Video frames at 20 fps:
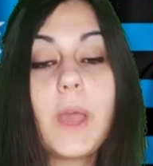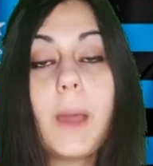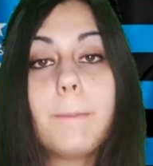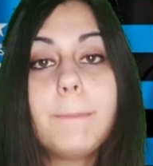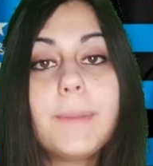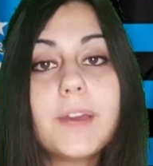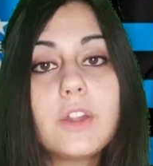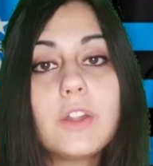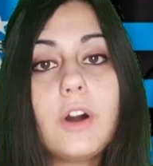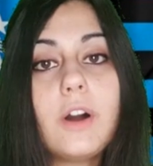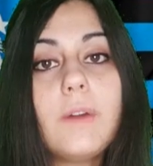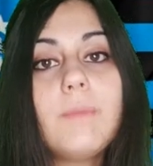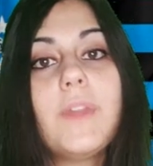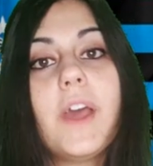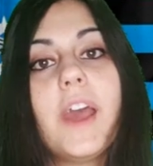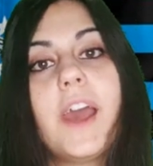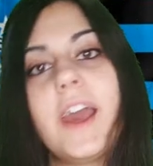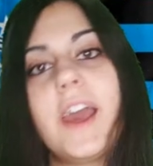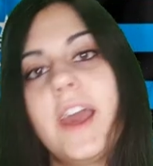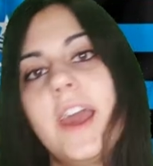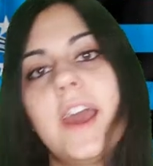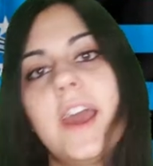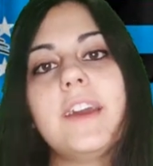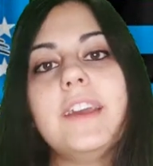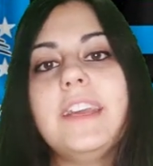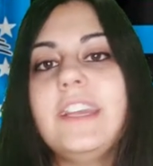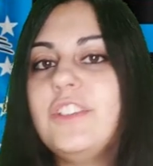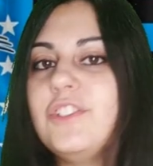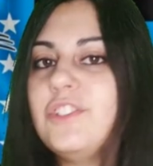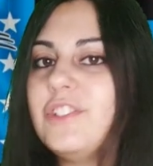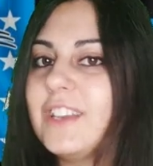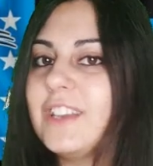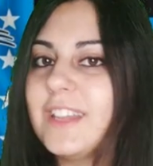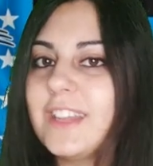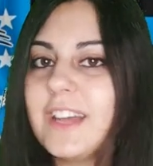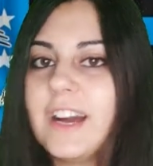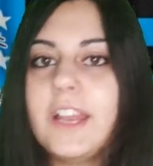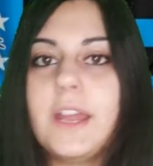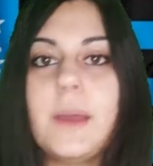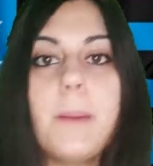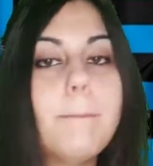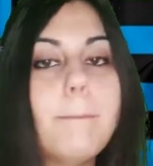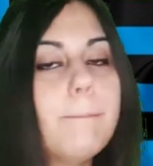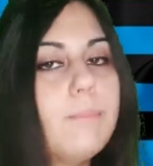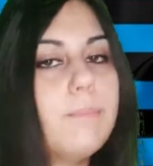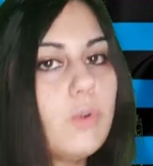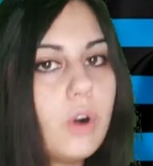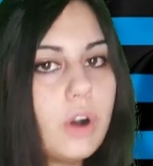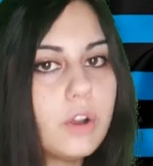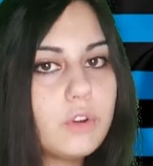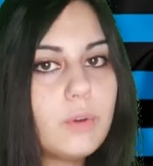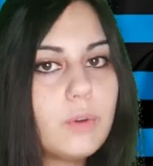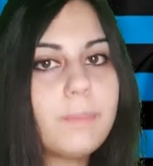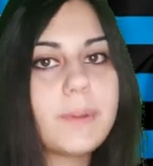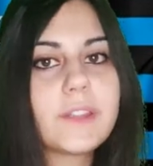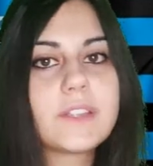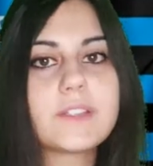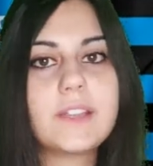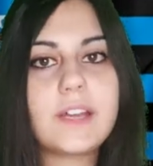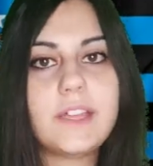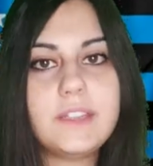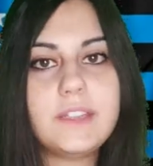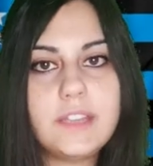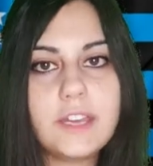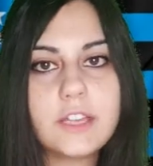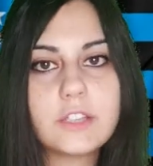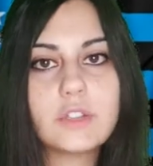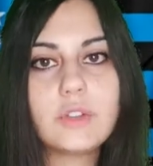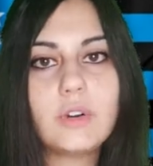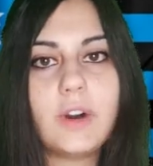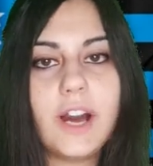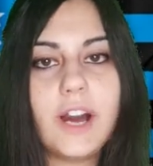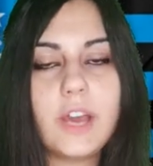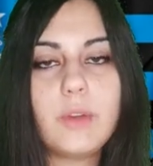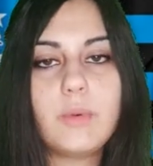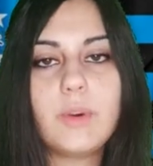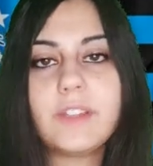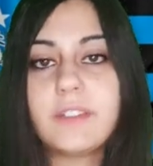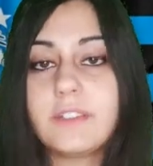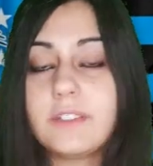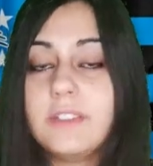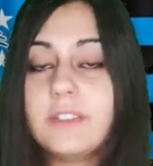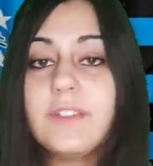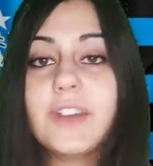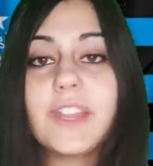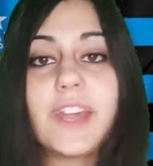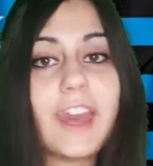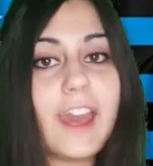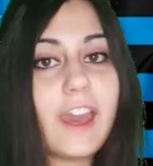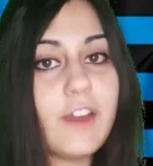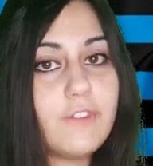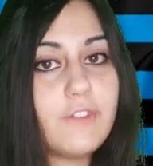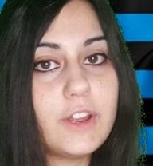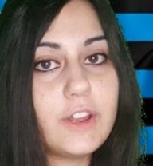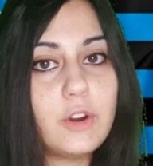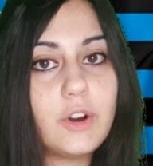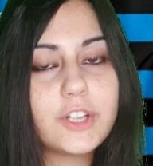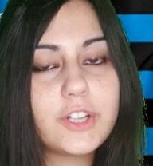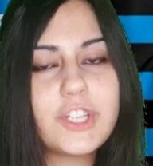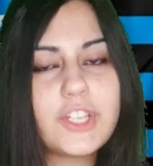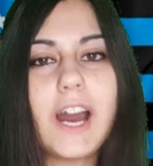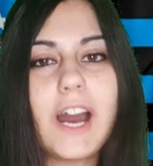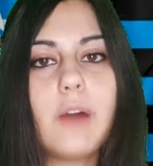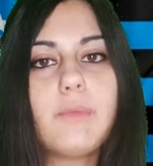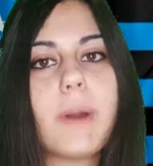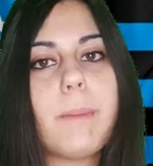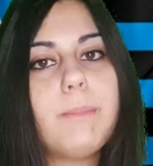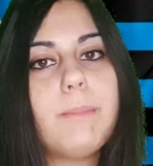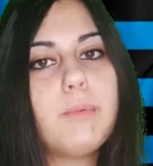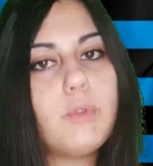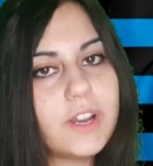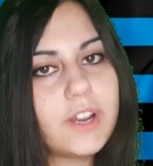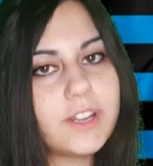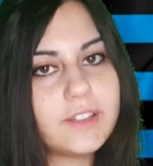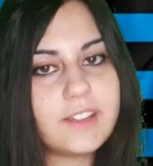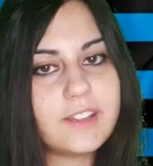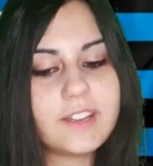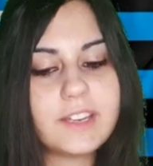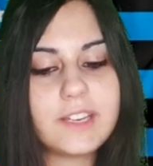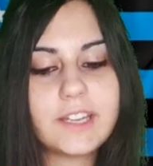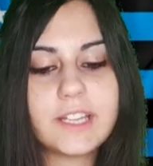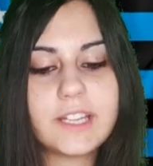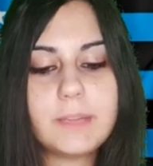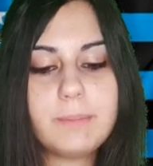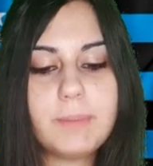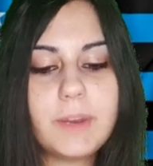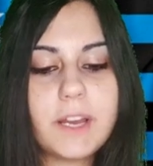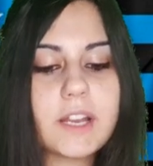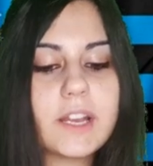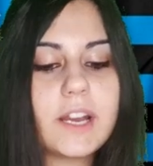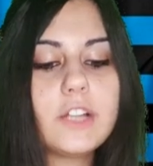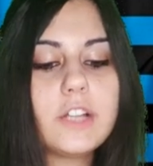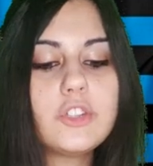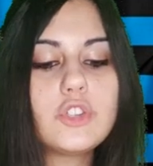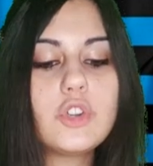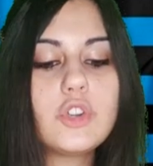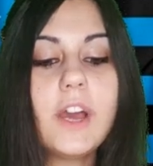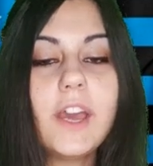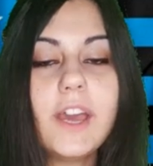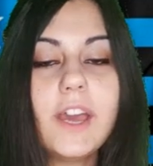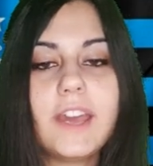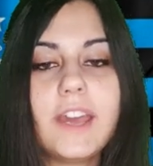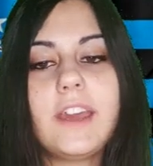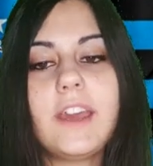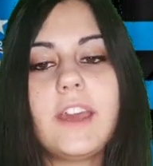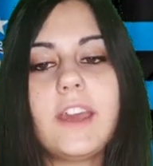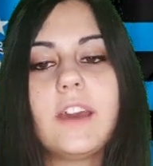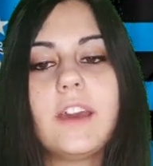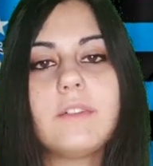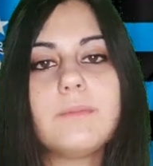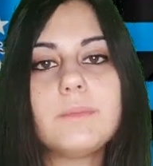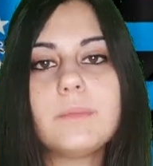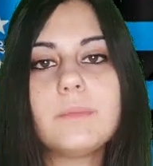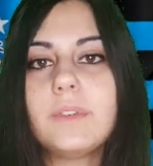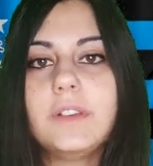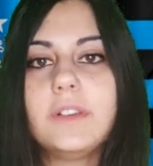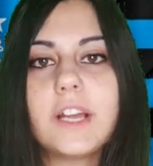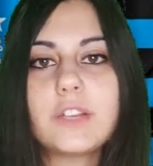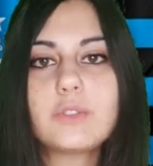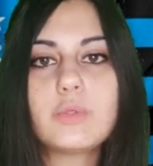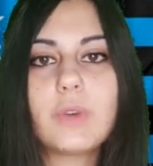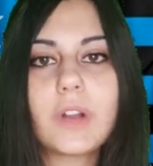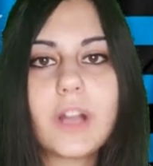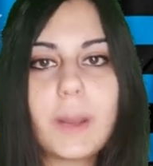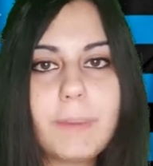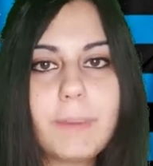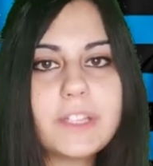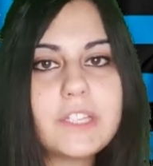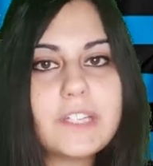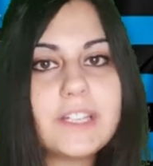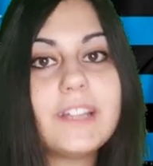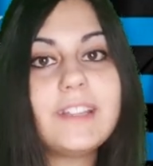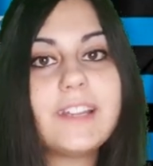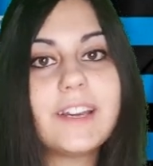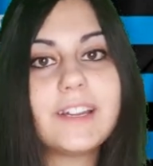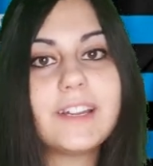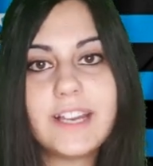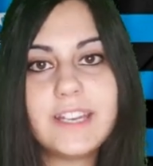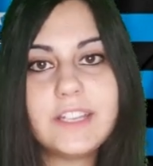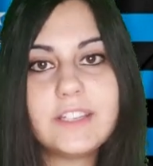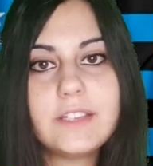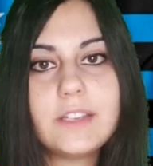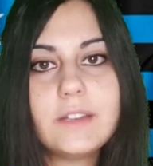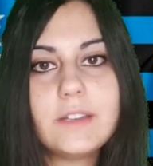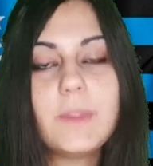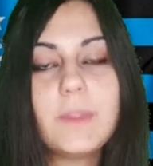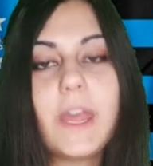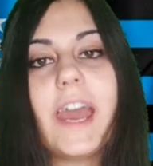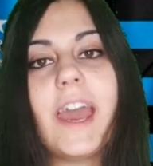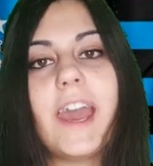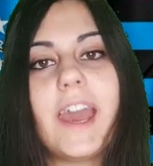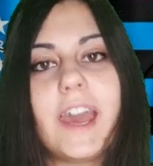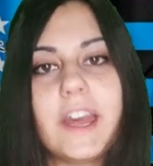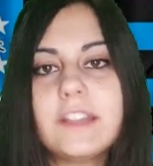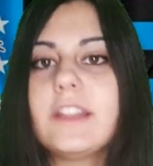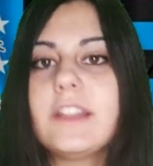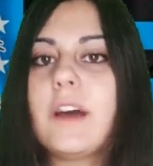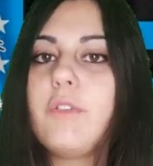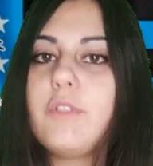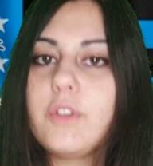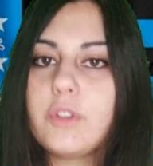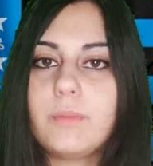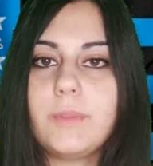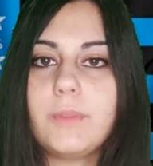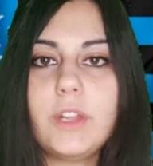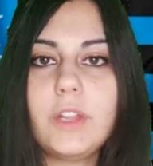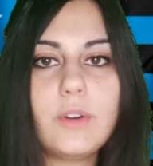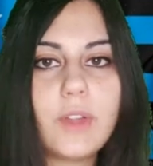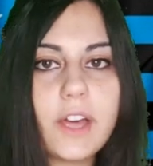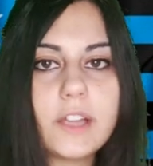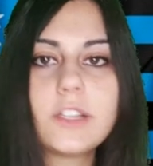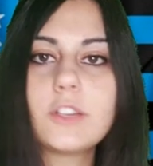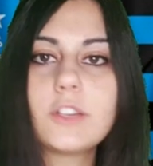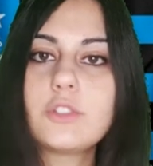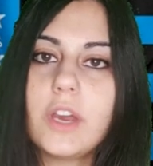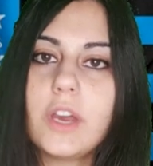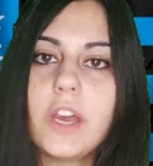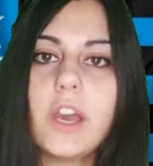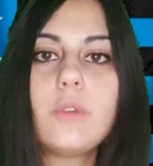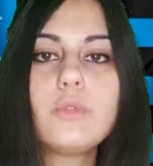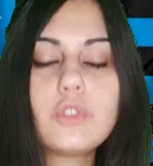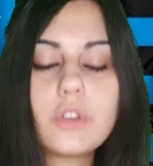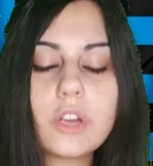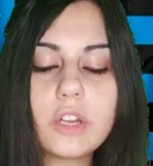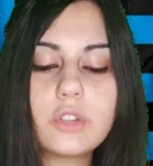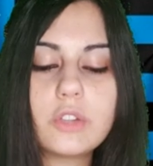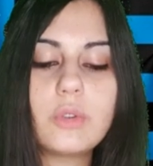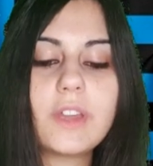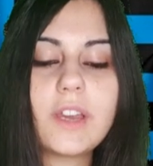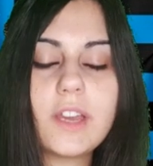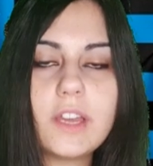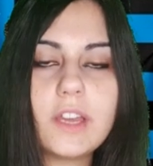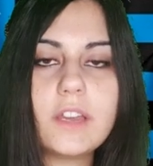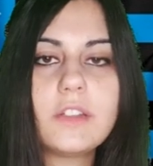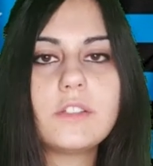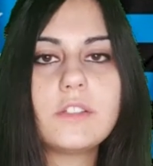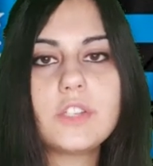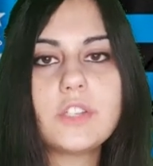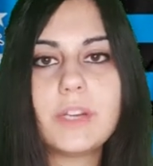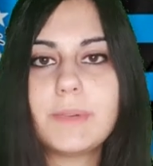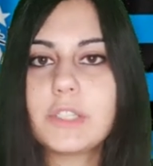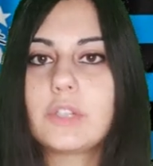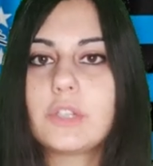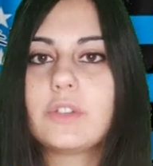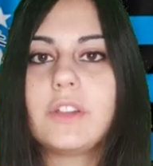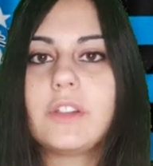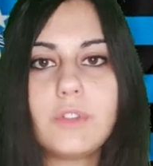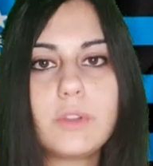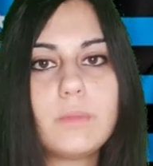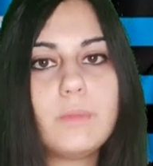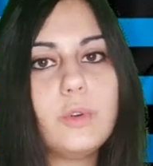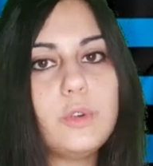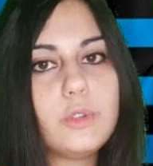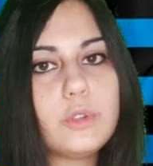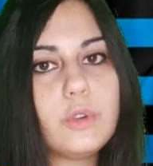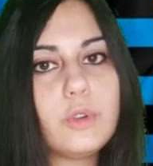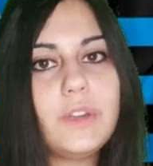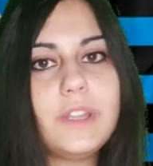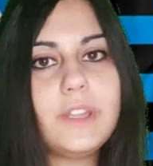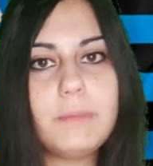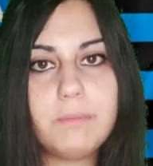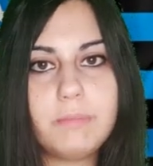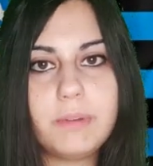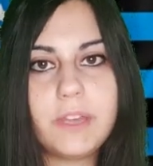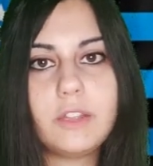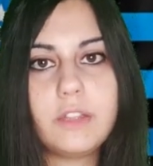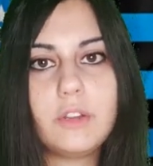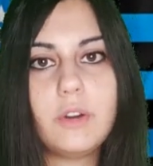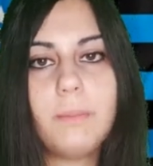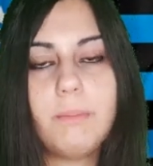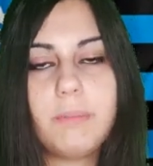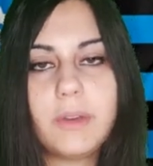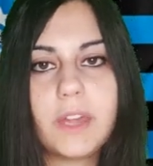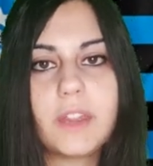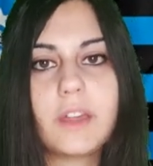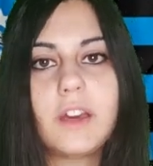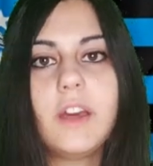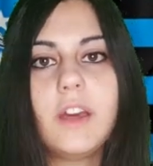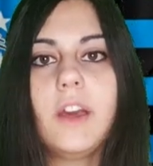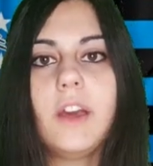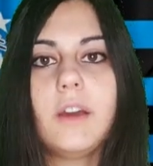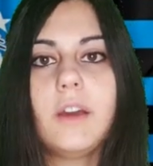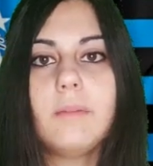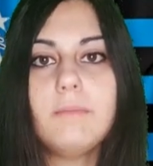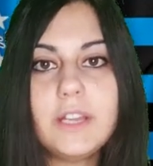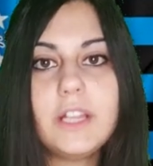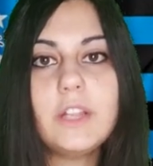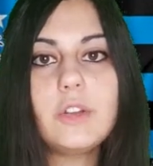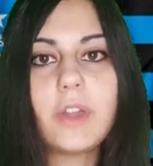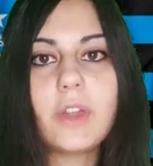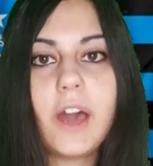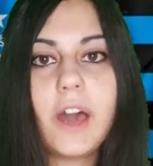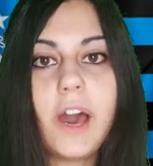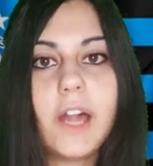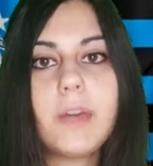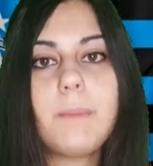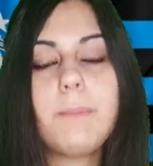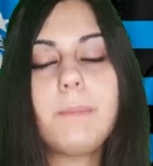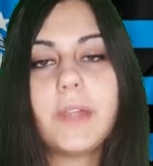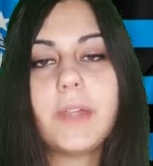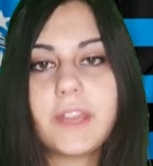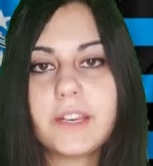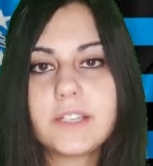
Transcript: però è in generale buono per stare dietro ai wide receiver, è veloce, ha una buona tecnica di placcaggio e la sua capacità di analisi è davvero migliorata, cioè è un giocatore che ci ha messo davvero molto impegno per migliorare, per